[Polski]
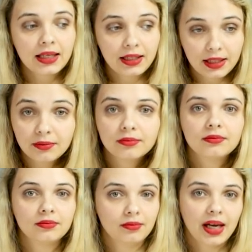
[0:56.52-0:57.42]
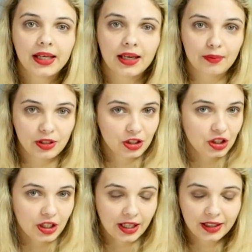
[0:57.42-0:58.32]
I Maja będzie
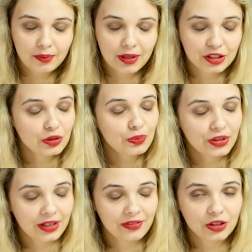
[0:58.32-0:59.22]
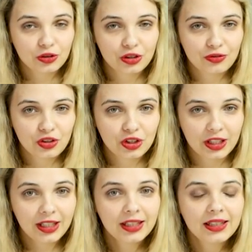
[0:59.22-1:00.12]
się jak najbardziej pojawiać,
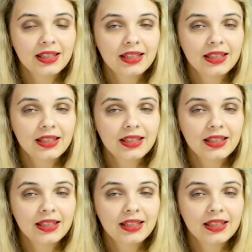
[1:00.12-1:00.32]
oczywiście,